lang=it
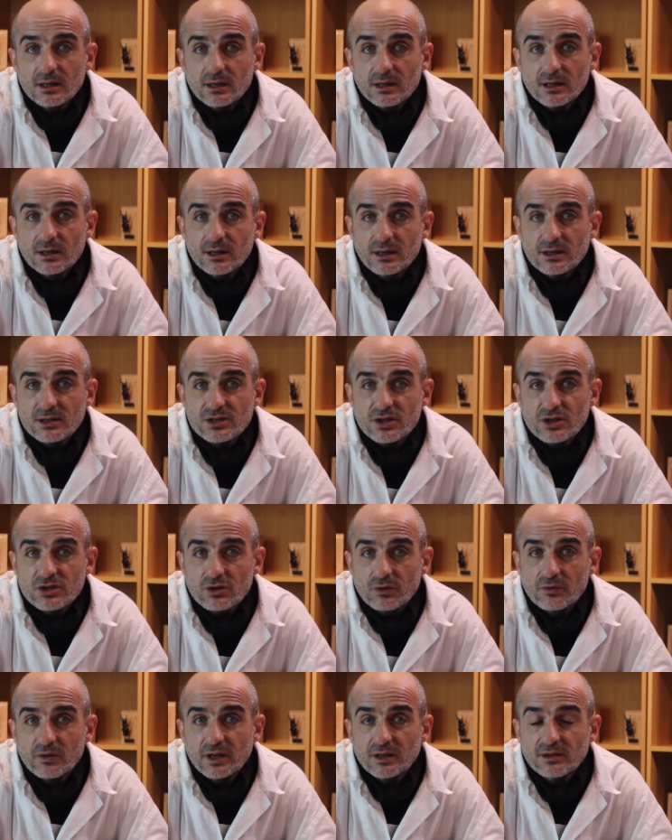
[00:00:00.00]
eh, in
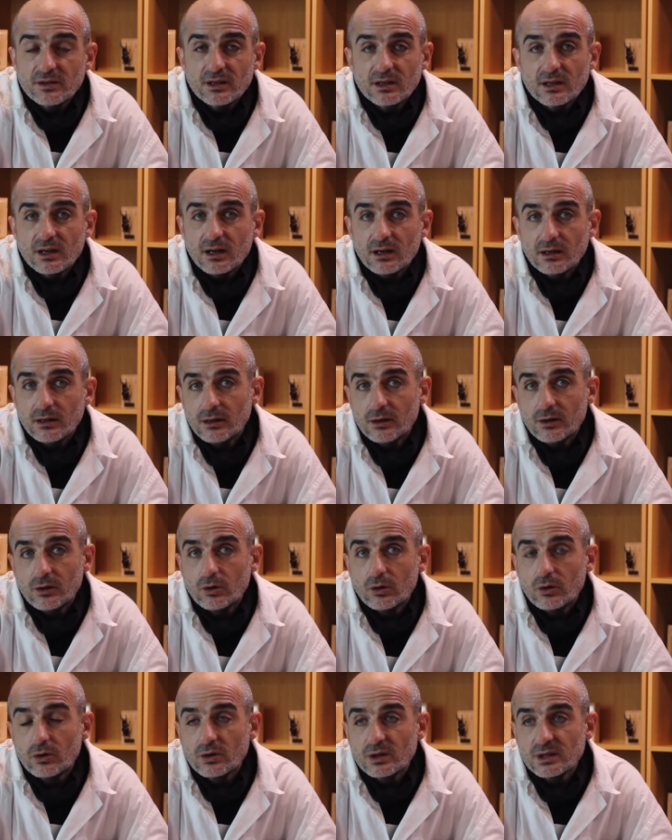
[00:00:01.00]
senso verticale
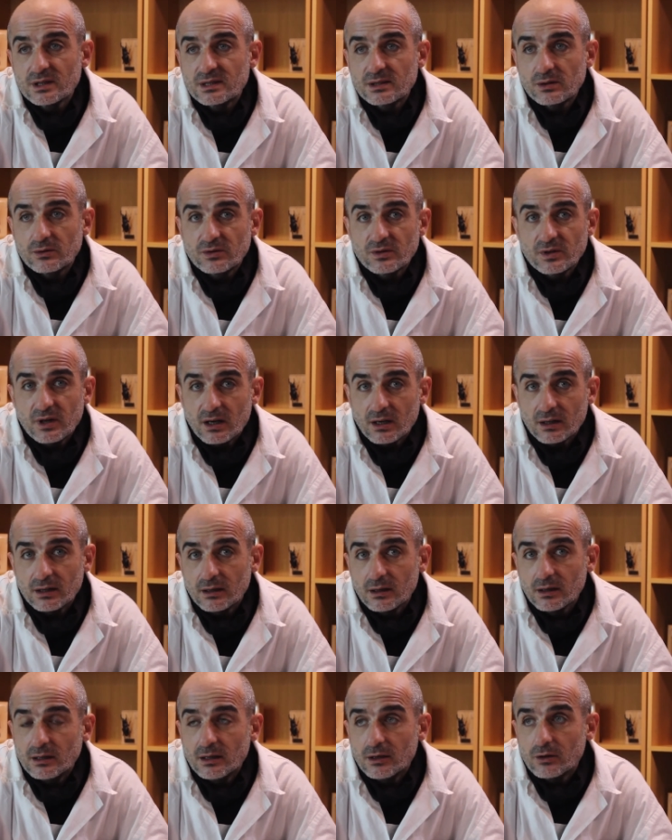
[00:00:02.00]
o orizzontale.
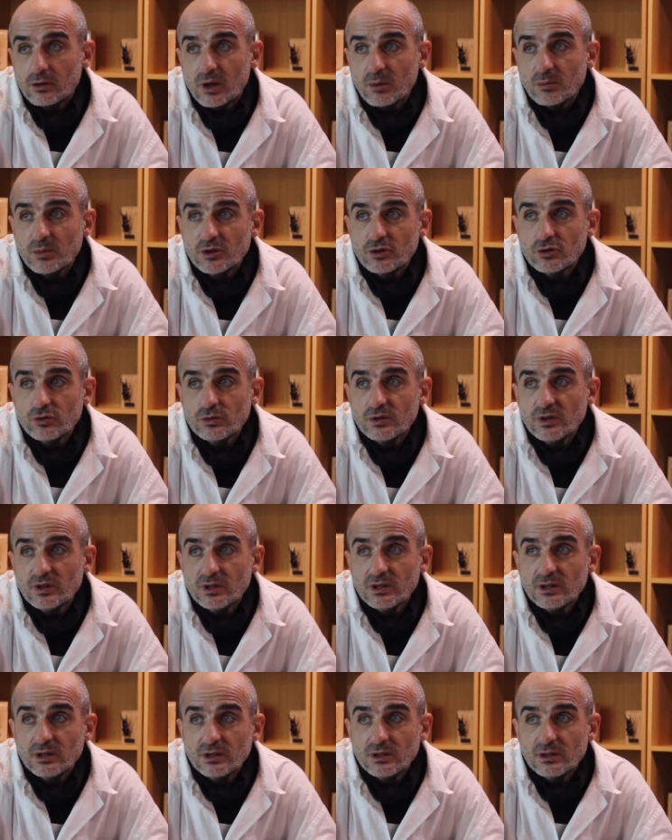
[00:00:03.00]
Le loro
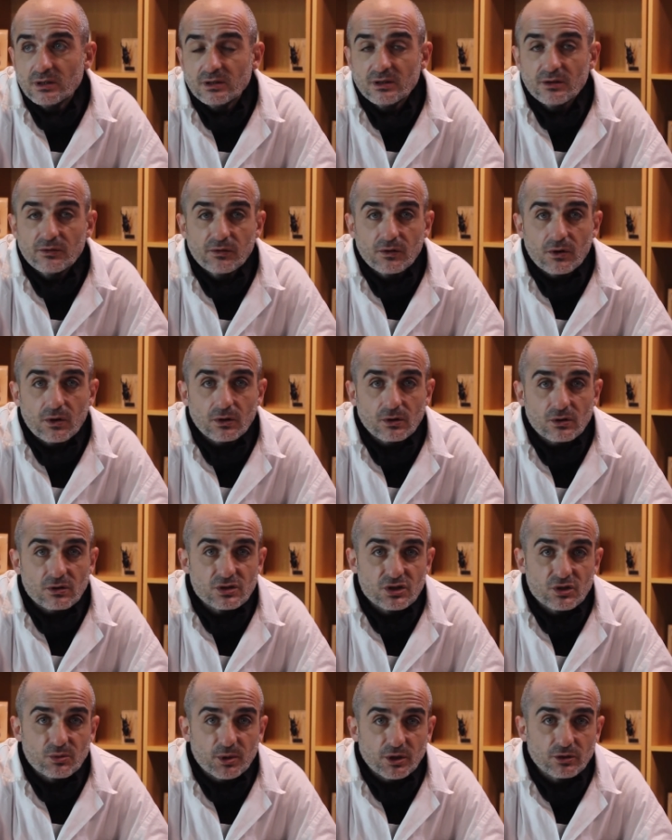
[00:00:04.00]
abitudini di volo,
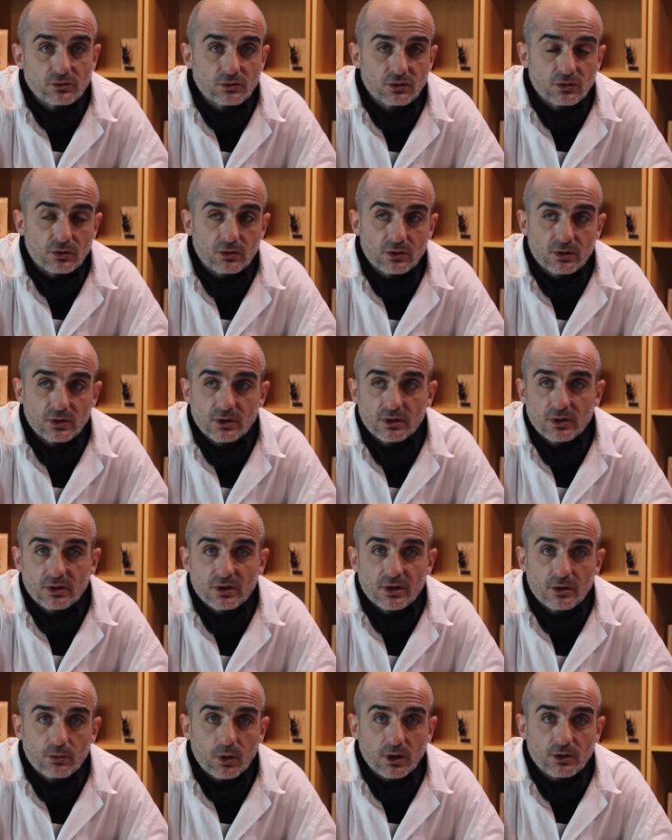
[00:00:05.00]
soprattutto eh,
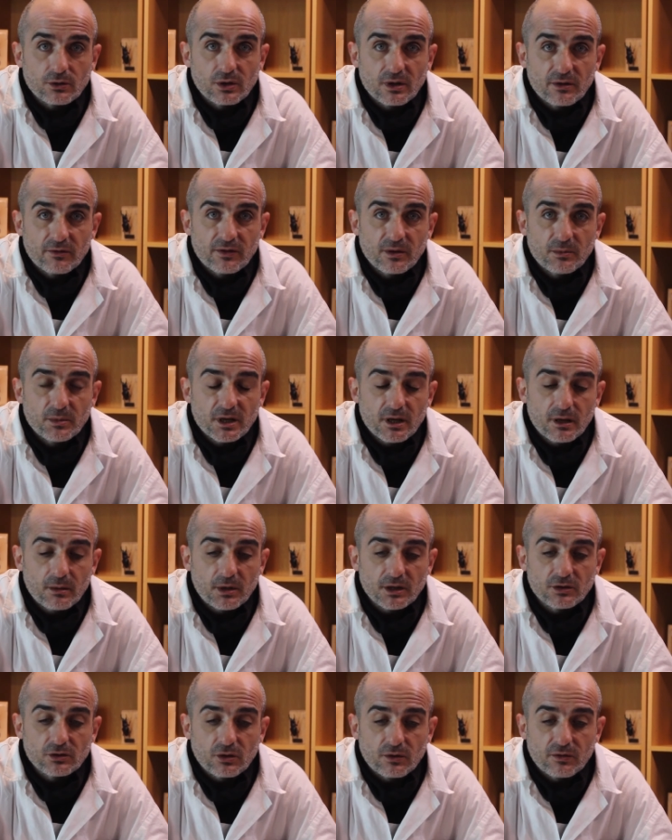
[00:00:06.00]
riguardo le femmine
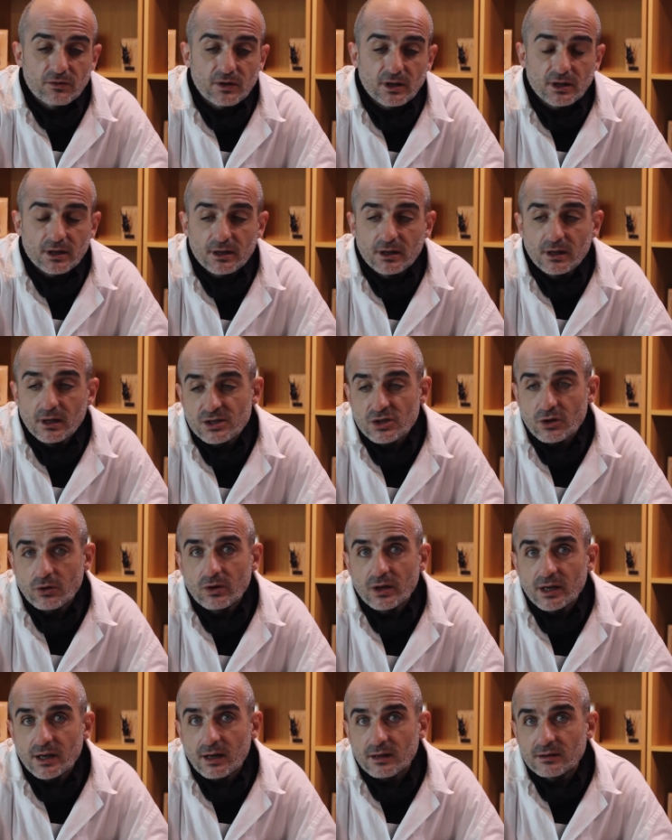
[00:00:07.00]
ematofaghe, sono
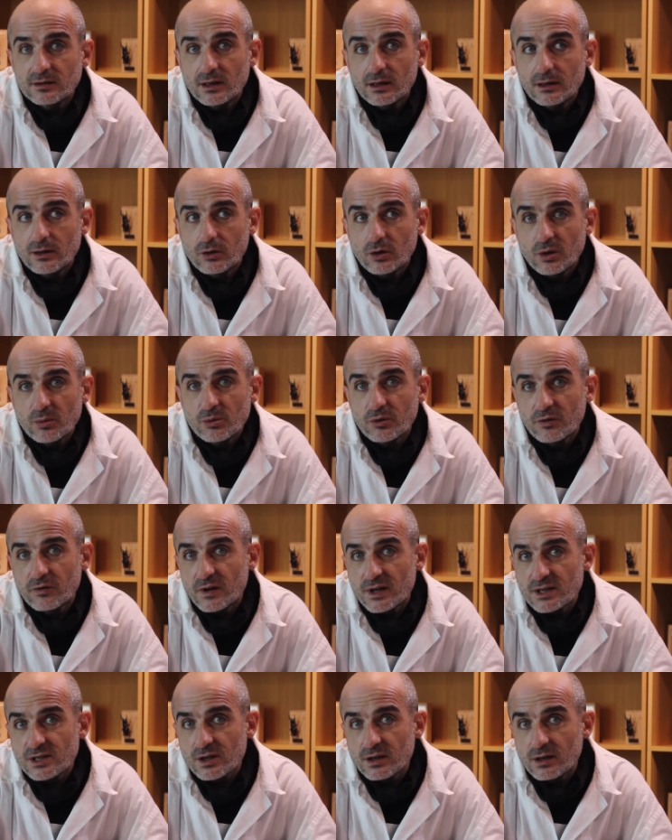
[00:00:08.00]
legate alle ore più
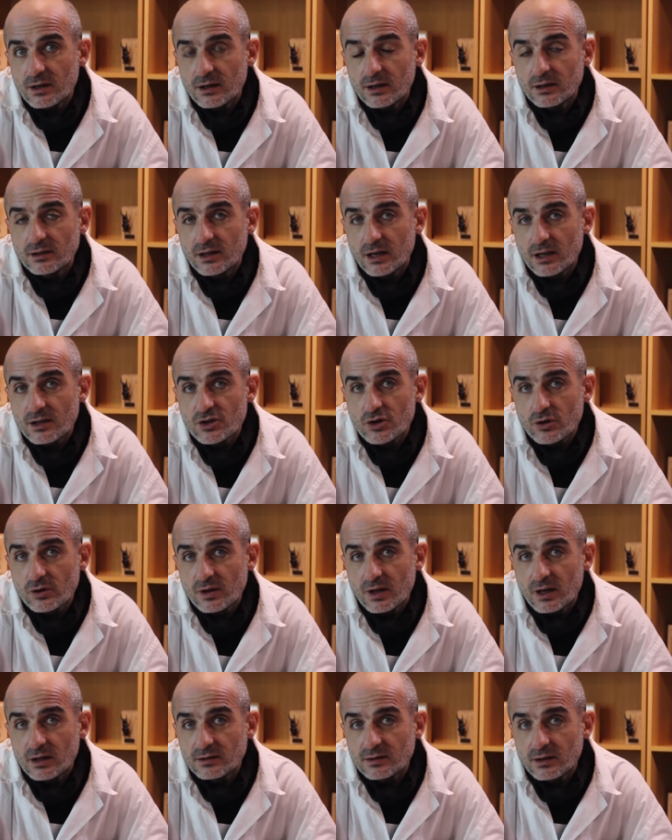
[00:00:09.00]
fresche della
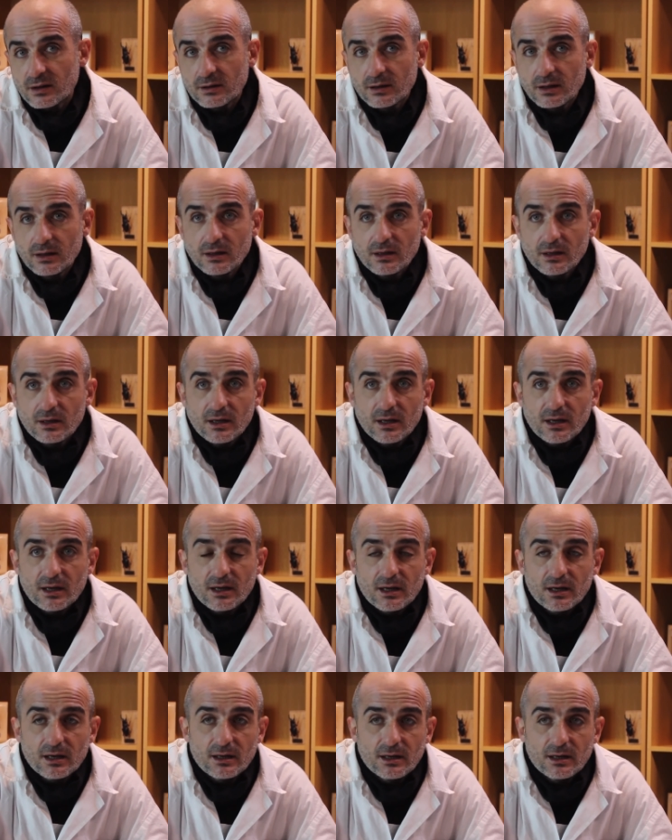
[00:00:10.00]
giornata e